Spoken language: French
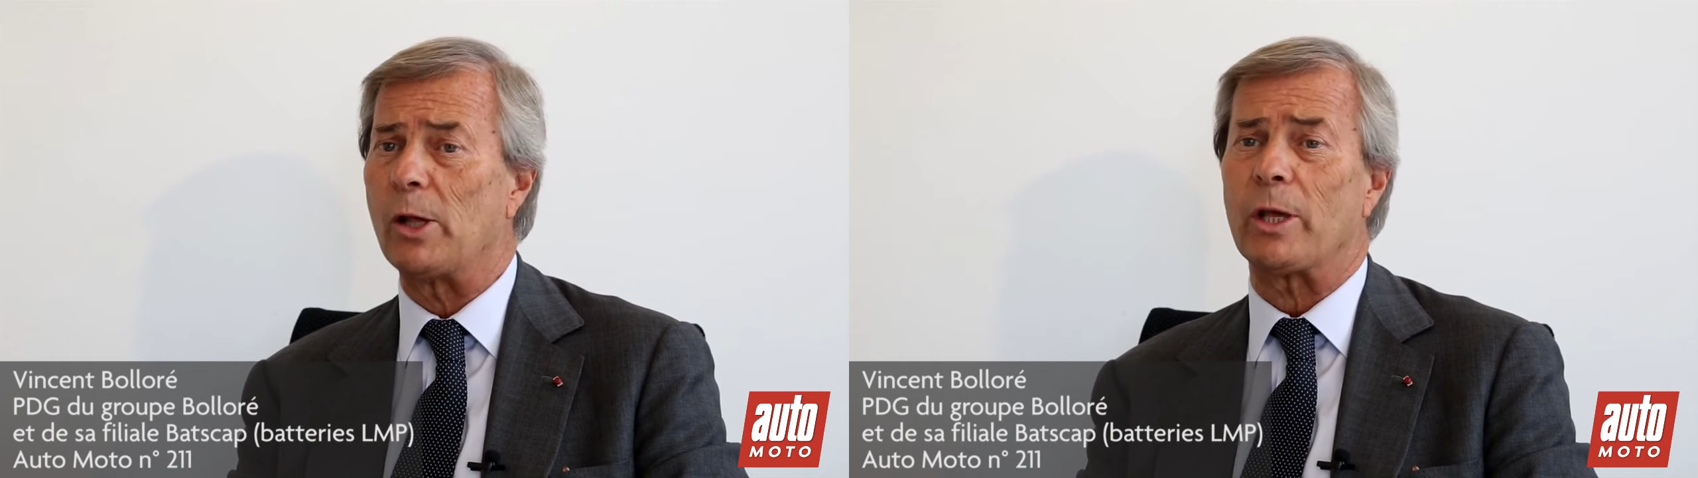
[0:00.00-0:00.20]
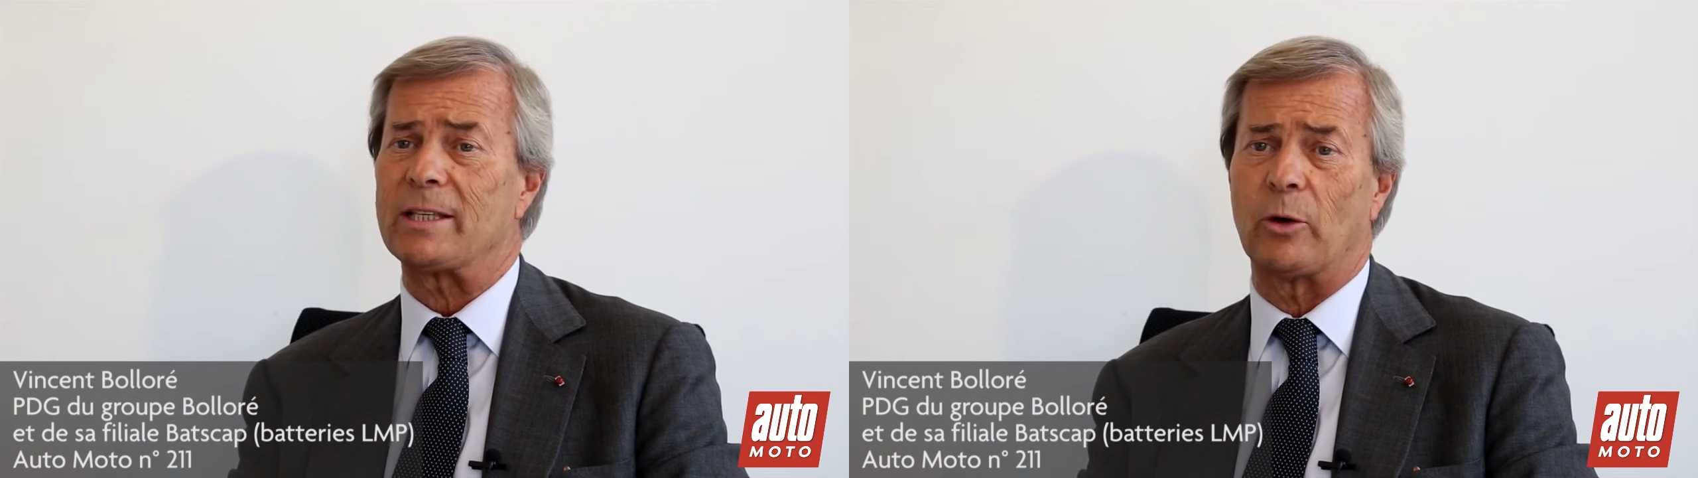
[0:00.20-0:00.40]

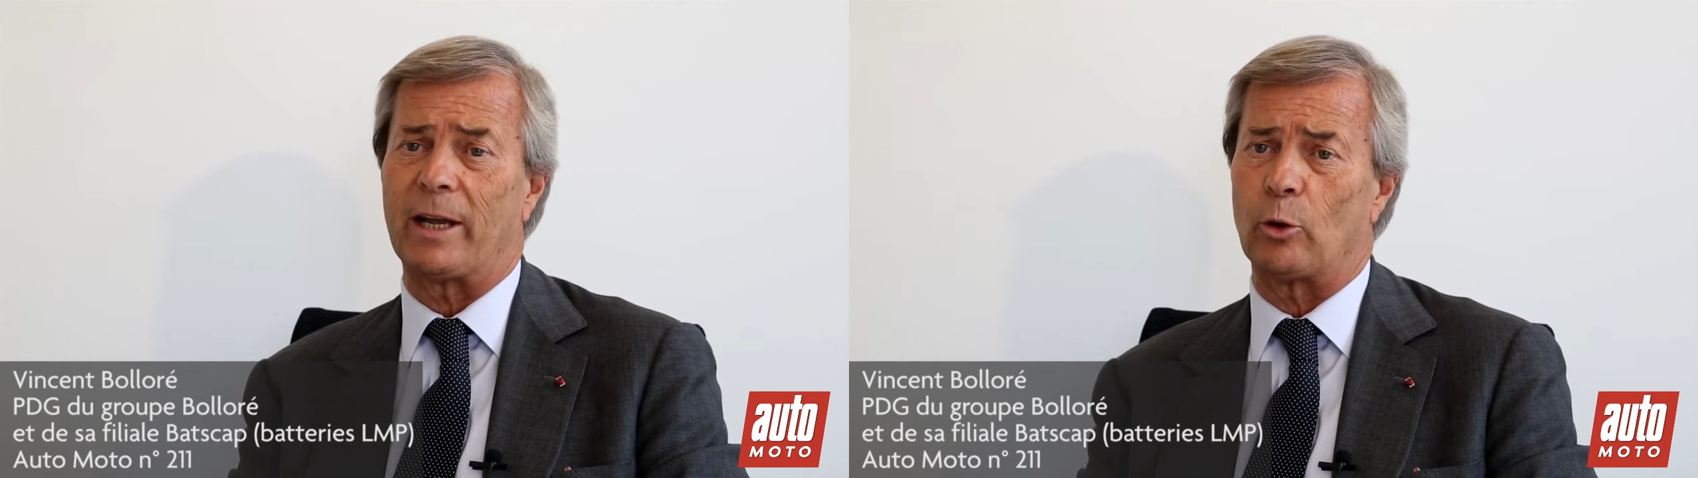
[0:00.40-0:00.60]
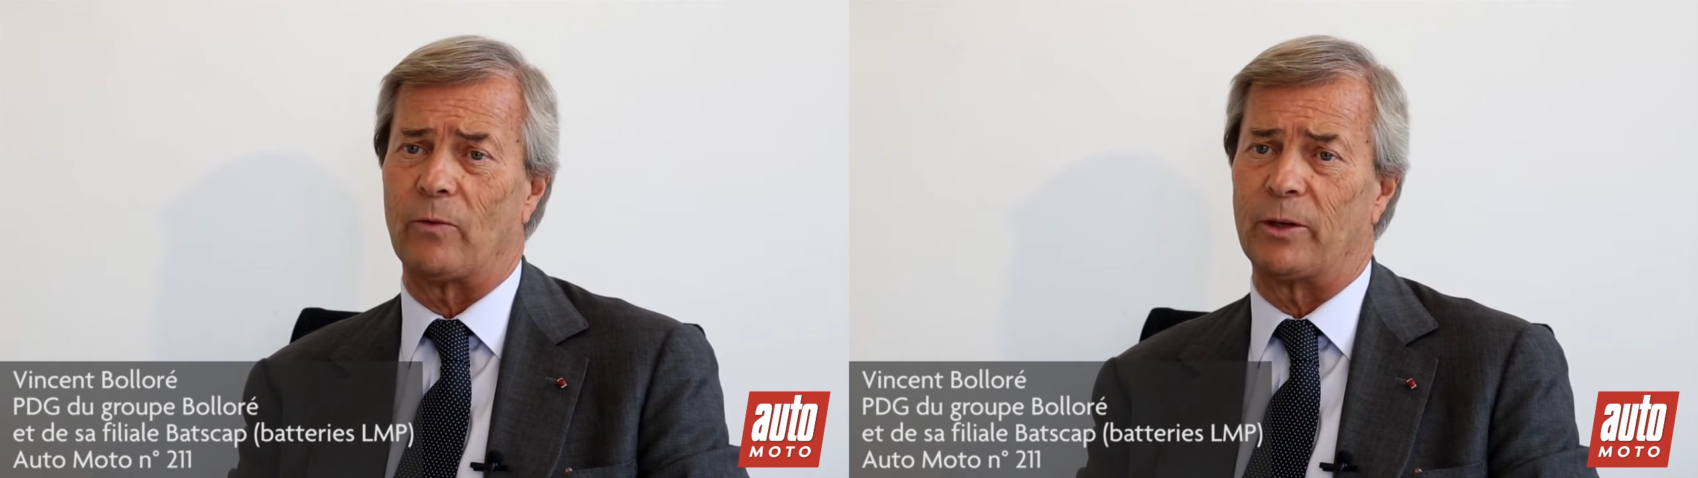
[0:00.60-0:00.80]
jusqu'à
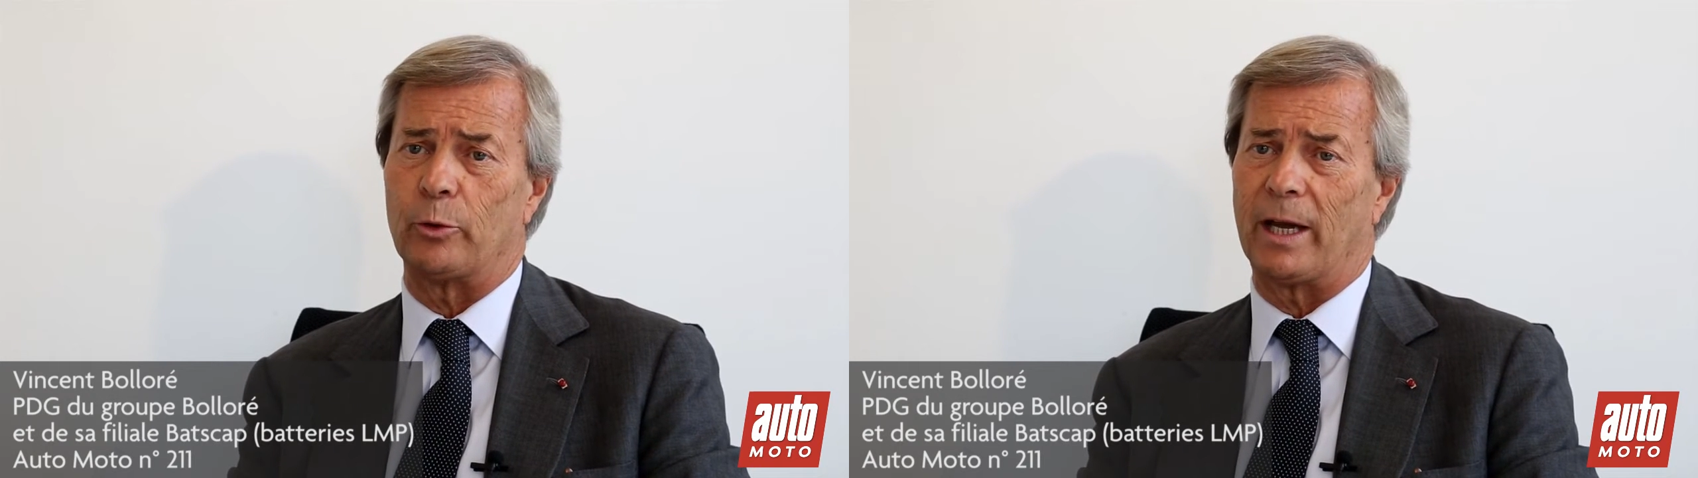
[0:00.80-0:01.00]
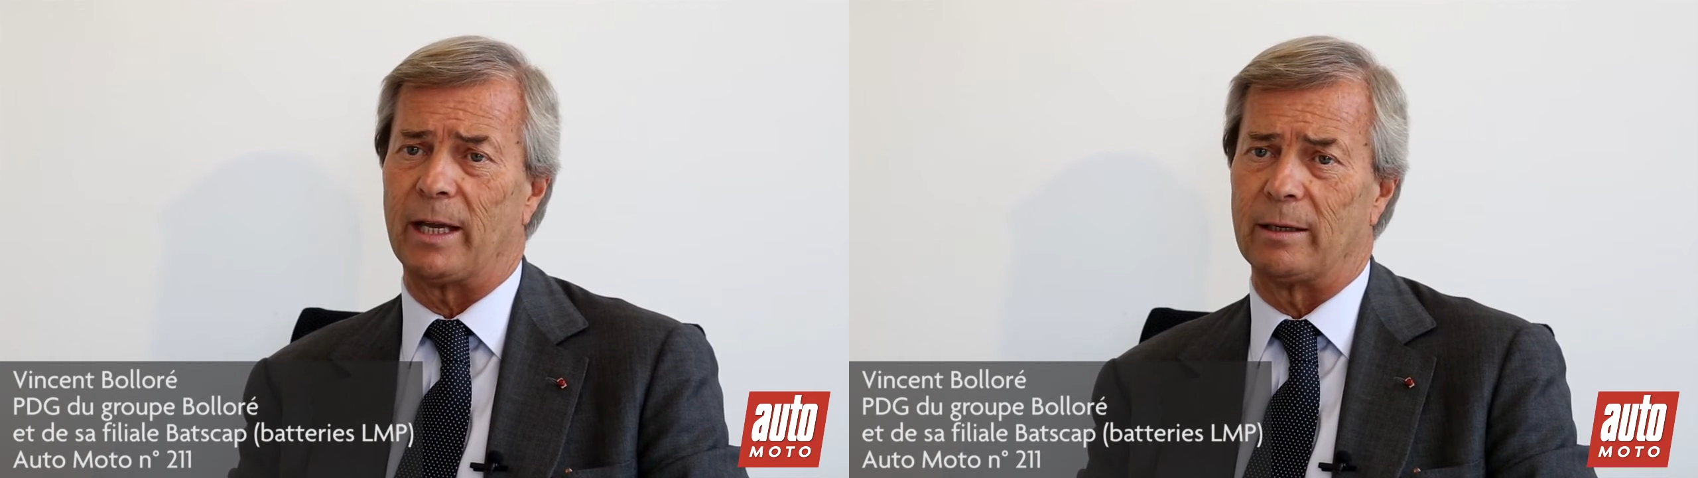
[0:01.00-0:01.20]
180
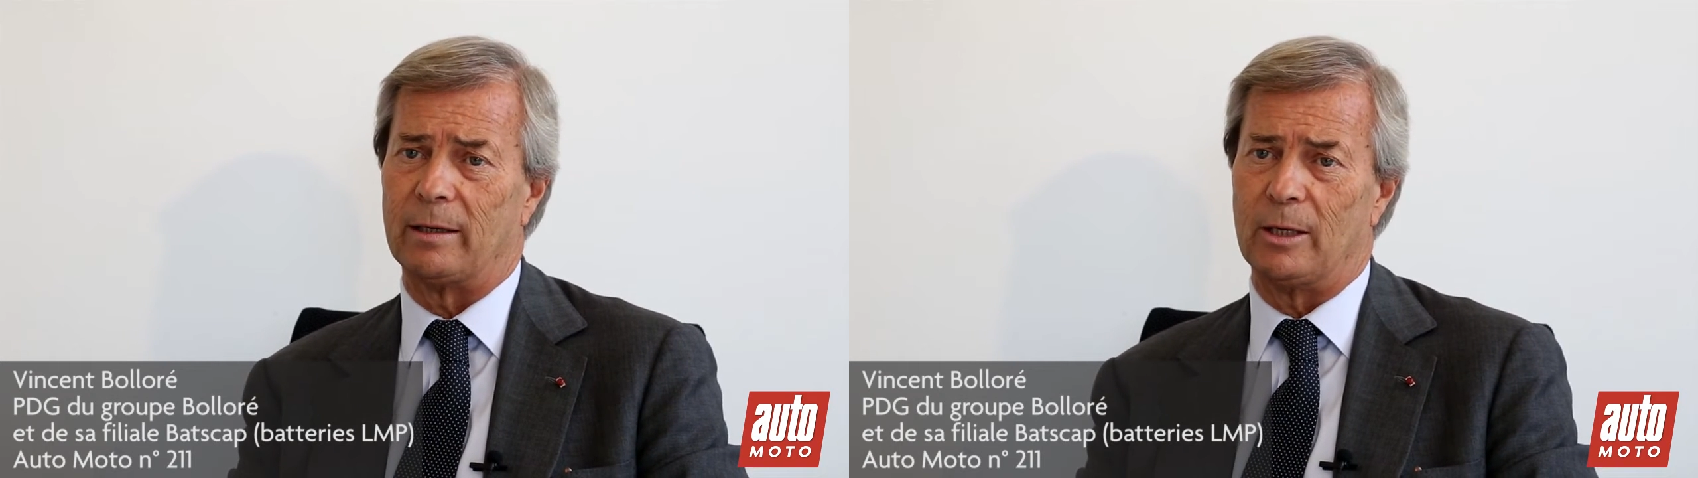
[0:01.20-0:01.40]
degrés.